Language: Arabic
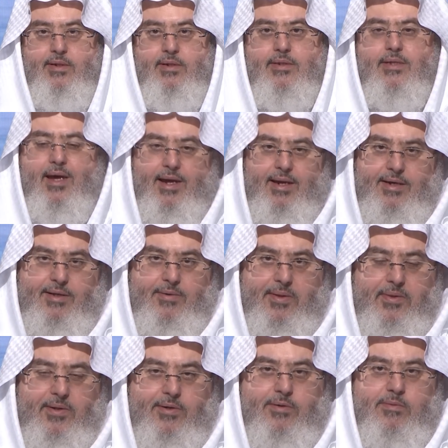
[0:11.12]
يعني
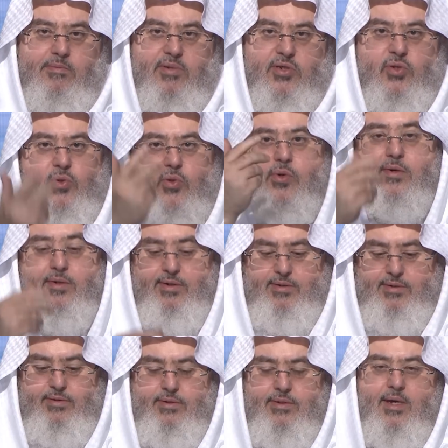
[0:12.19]
وضعهم مستور
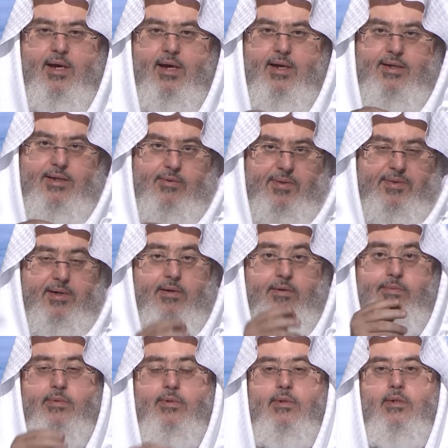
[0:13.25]
يعني
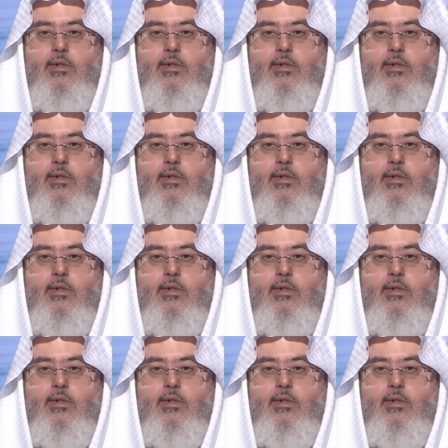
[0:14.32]
وضعهم